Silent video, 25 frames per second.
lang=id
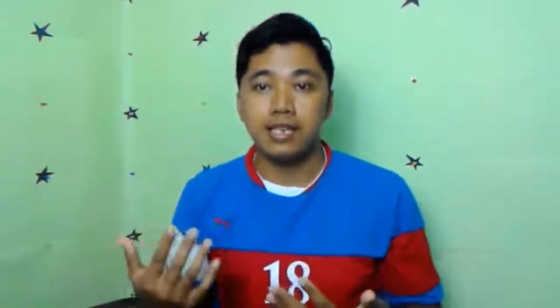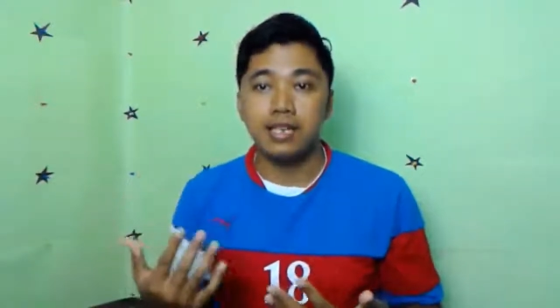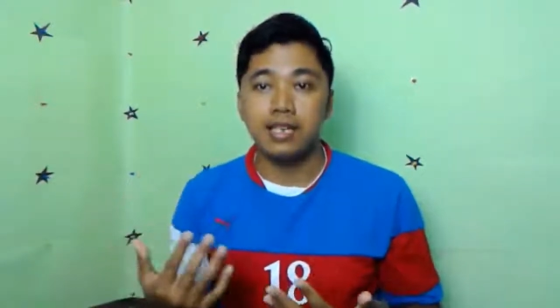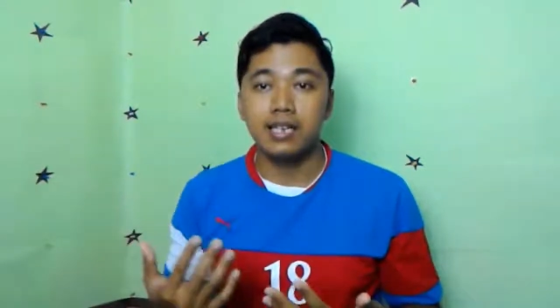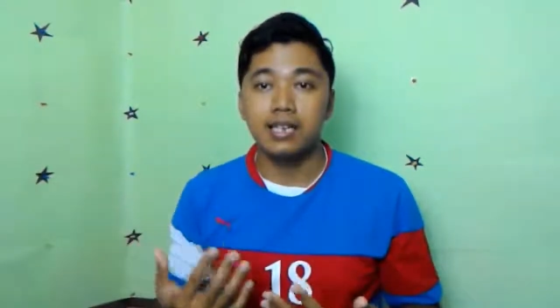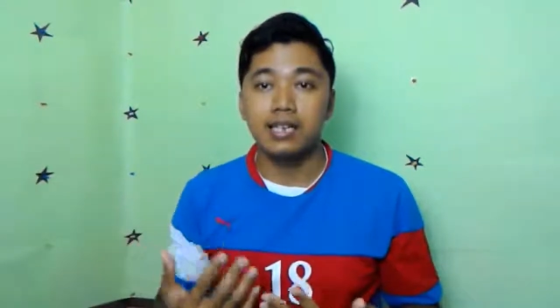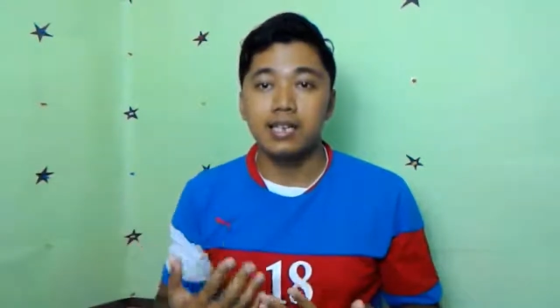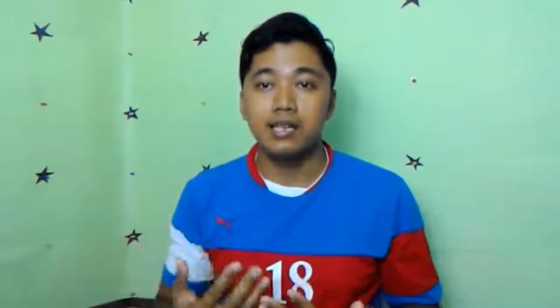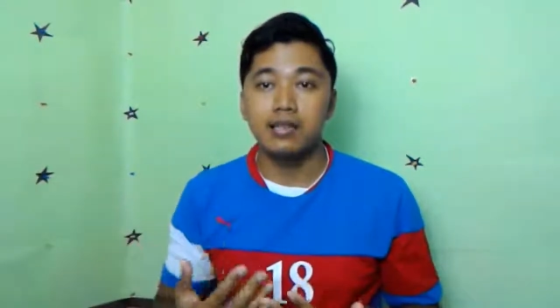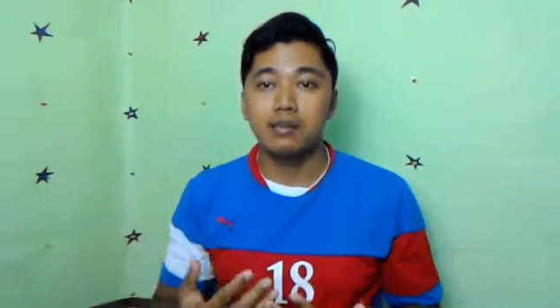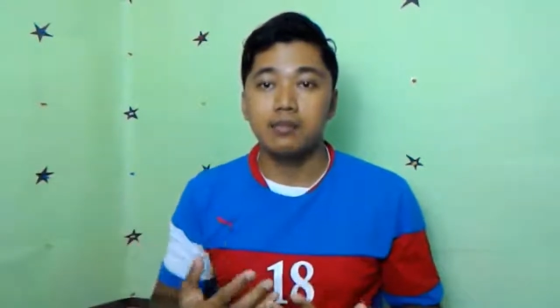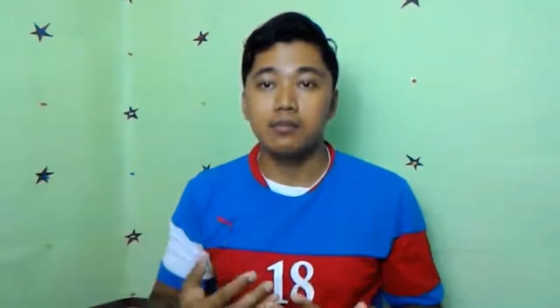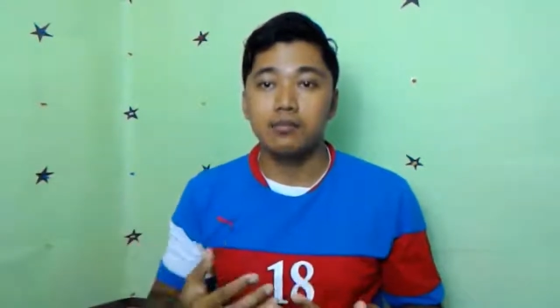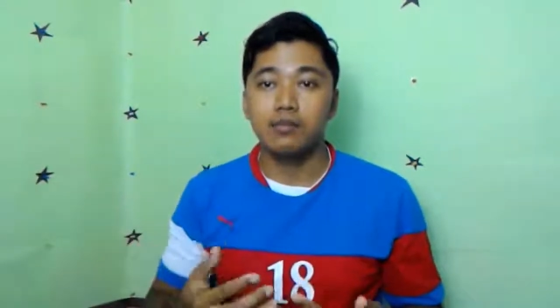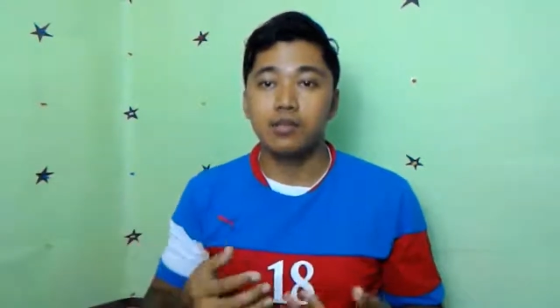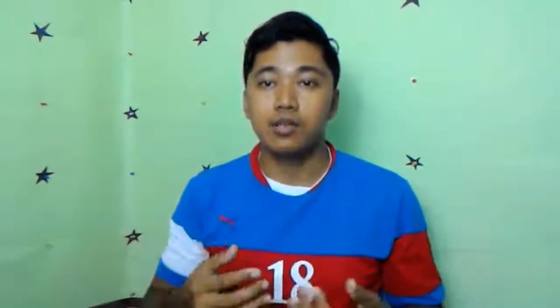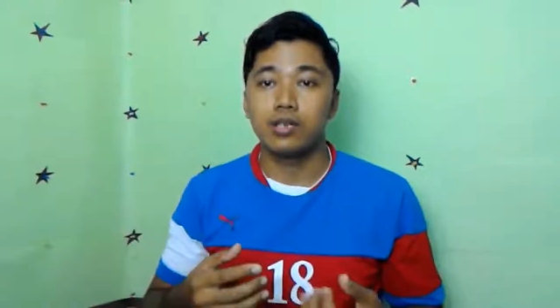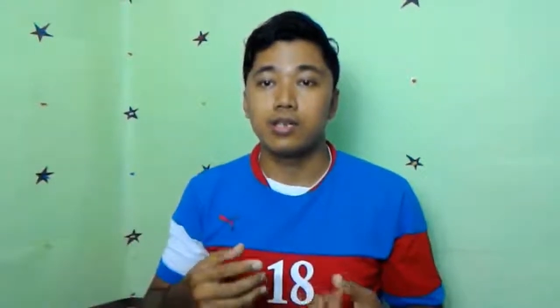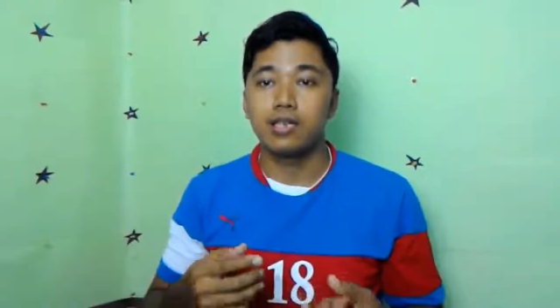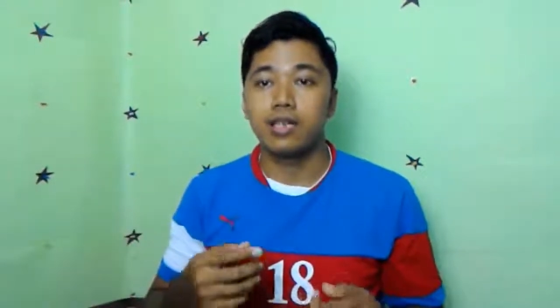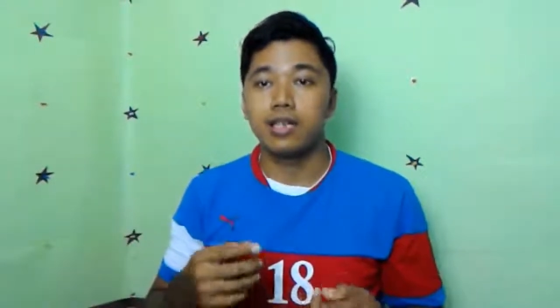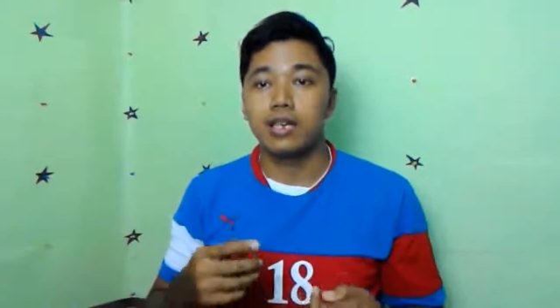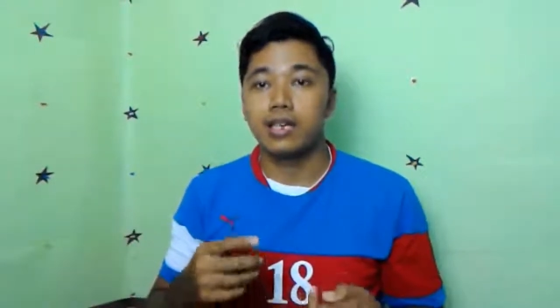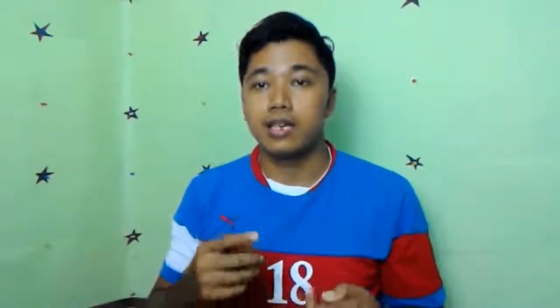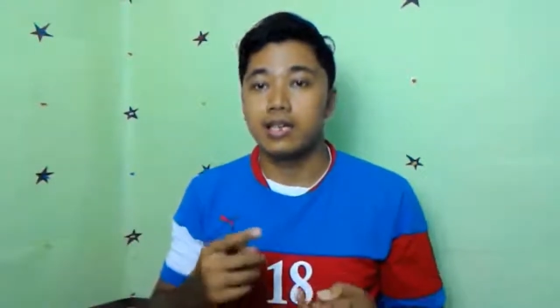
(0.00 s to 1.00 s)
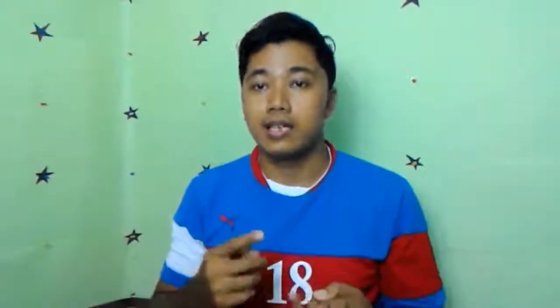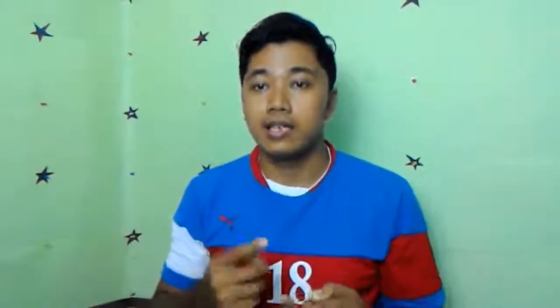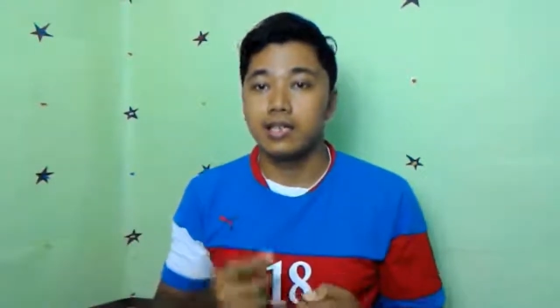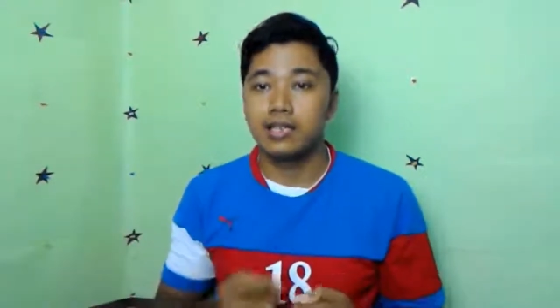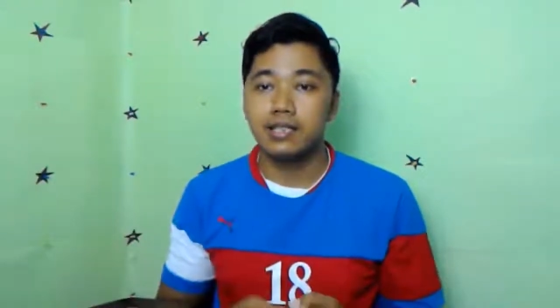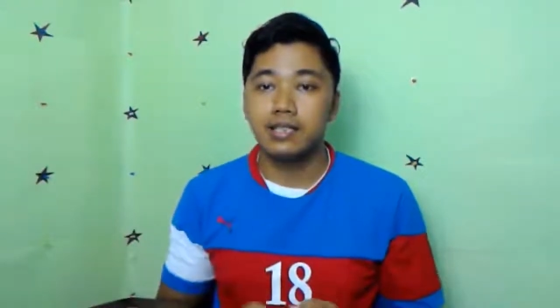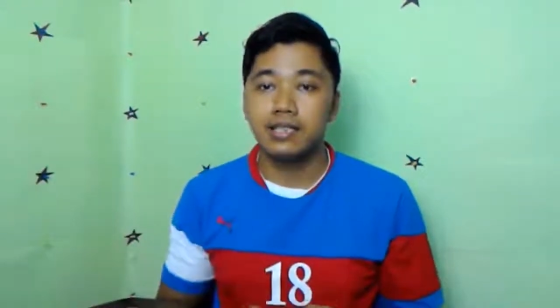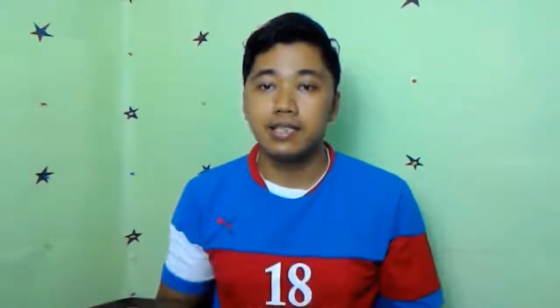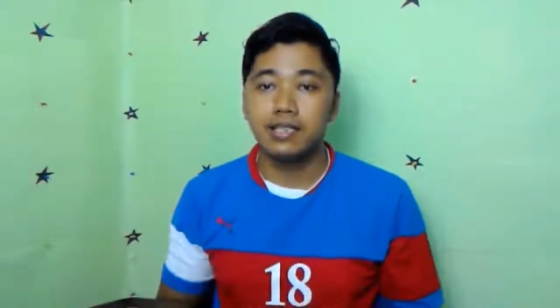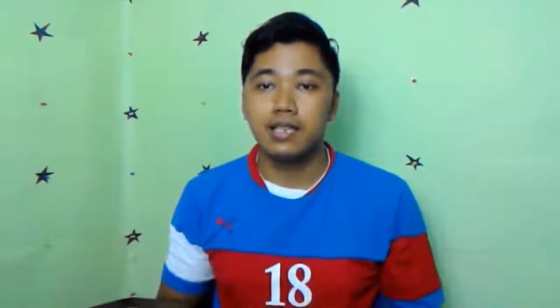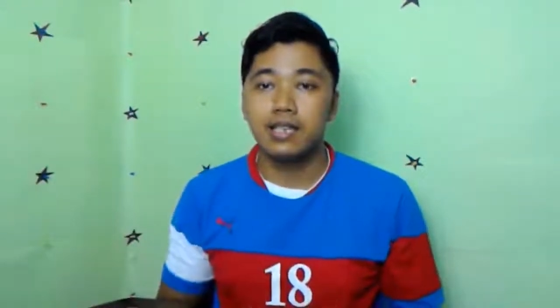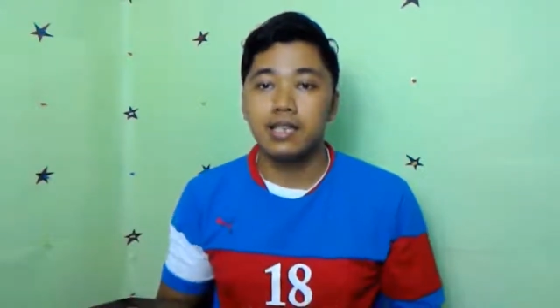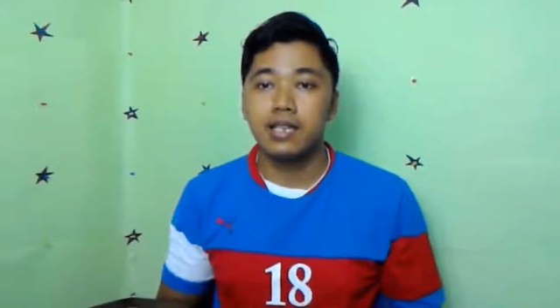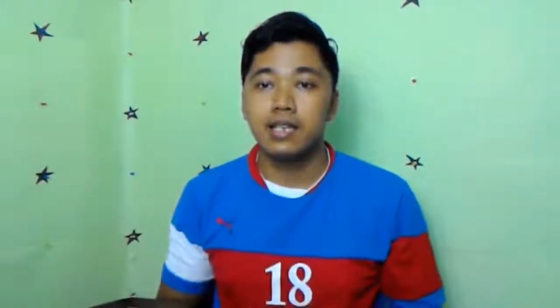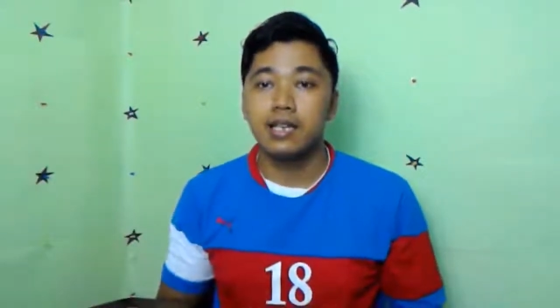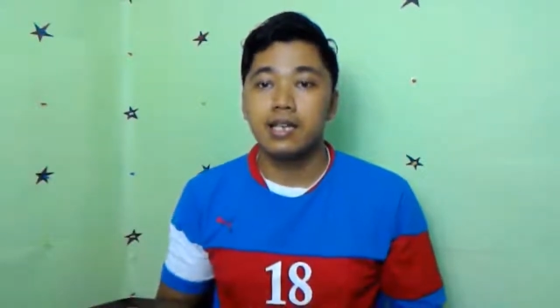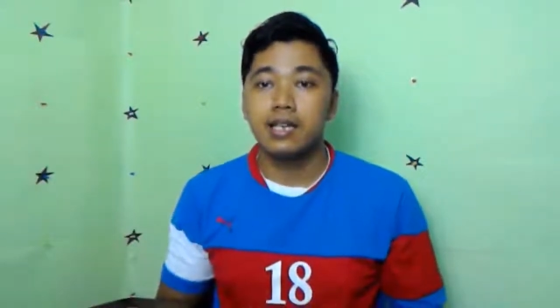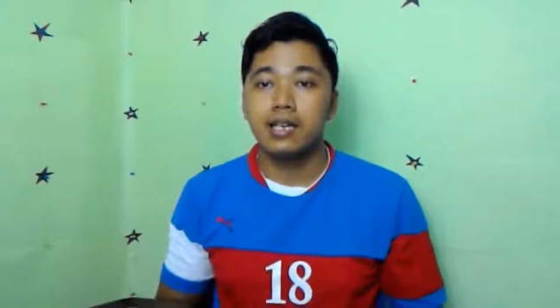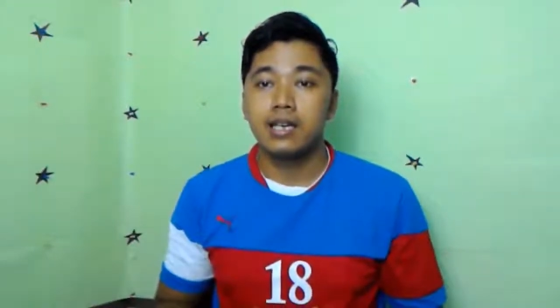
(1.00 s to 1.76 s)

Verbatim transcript: tadi mungkin dari DC